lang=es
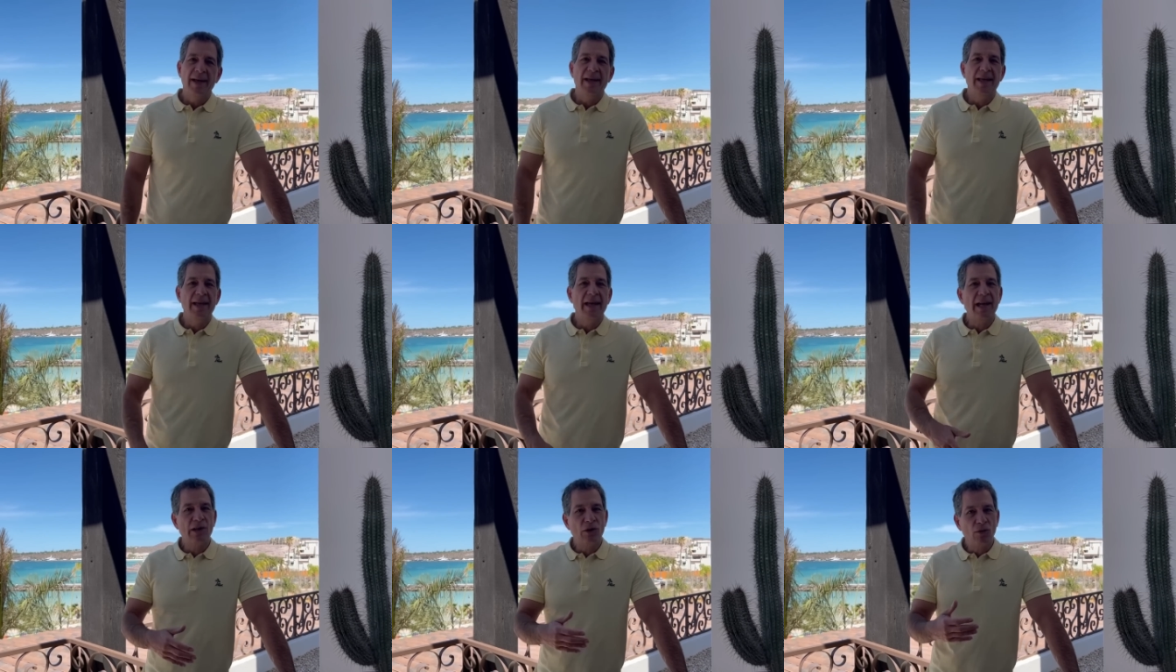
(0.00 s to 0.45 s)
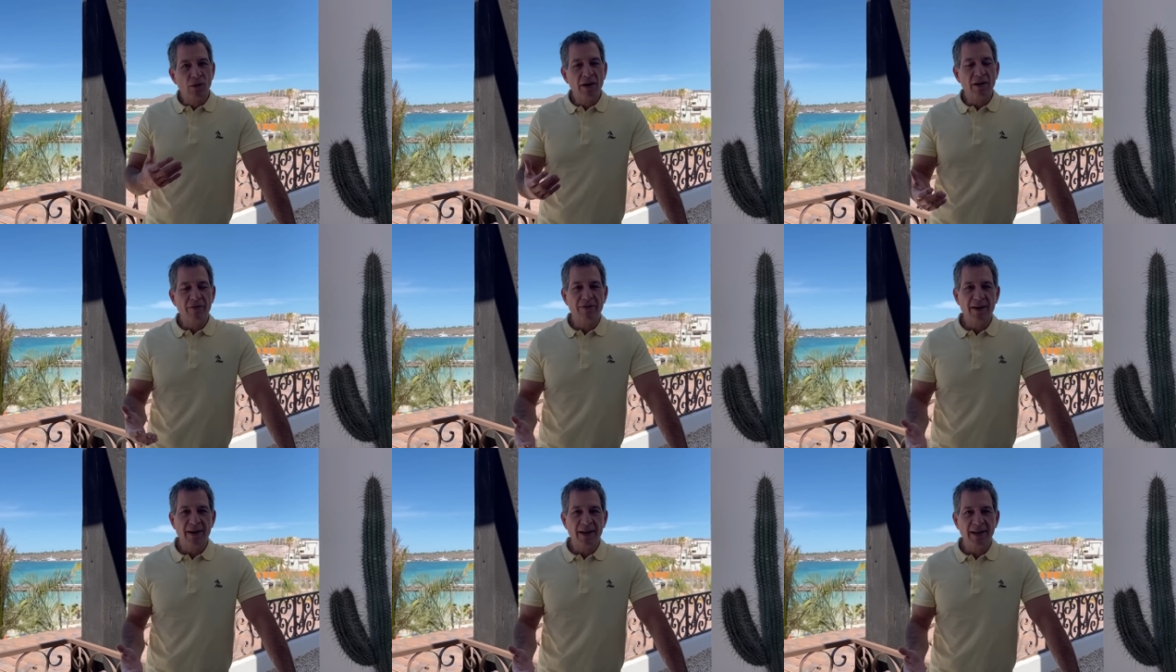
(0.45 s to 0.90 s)
Y el
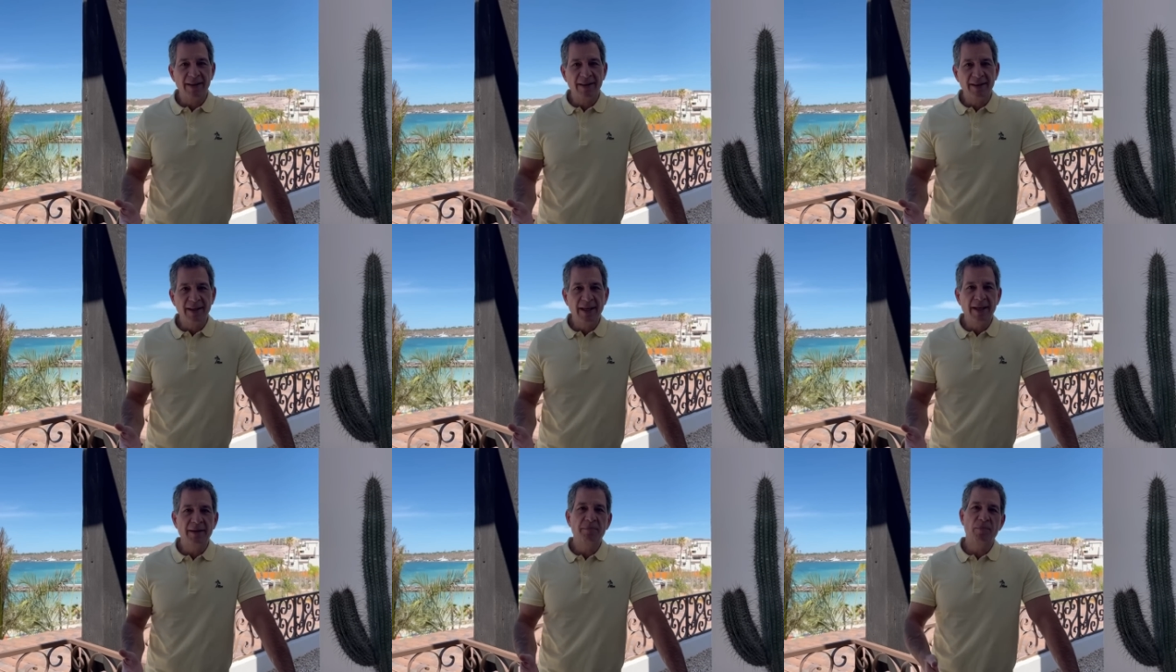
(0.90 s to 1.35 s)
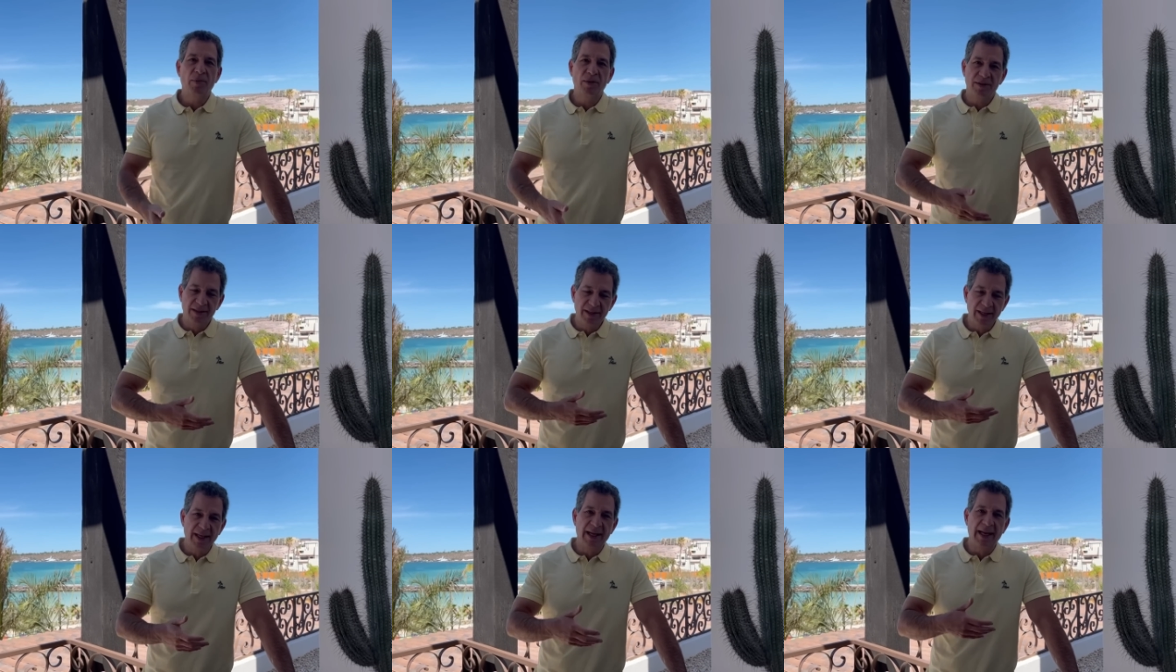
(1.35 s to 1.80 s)
Tuca Ferretti,
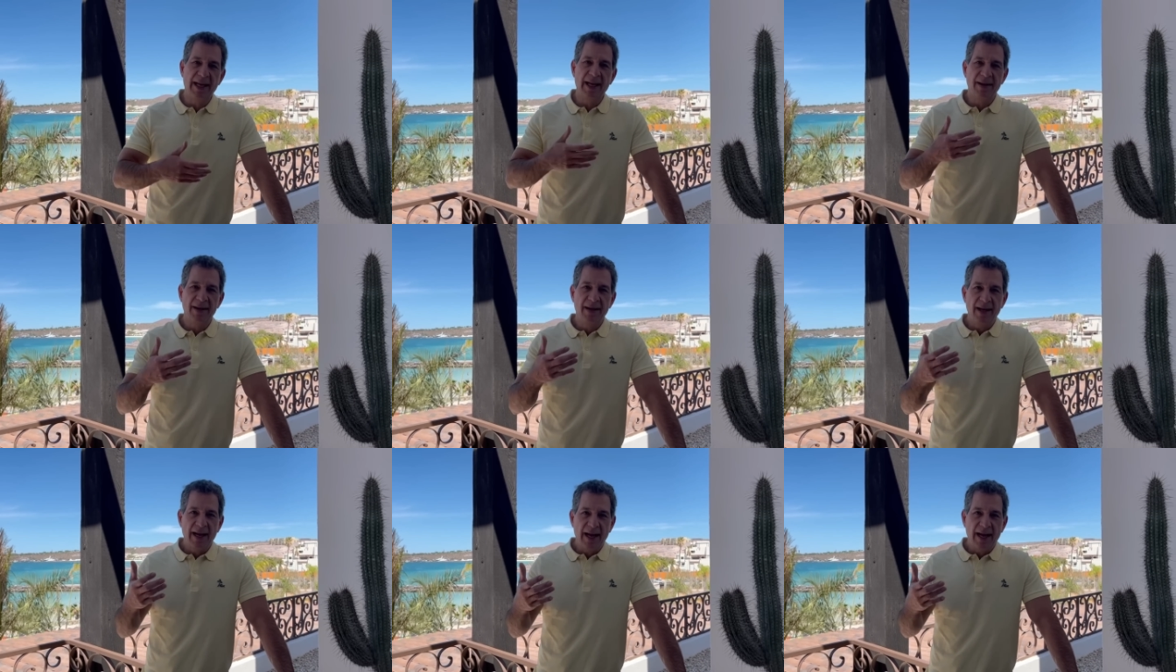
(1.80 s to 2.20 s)
pues sigue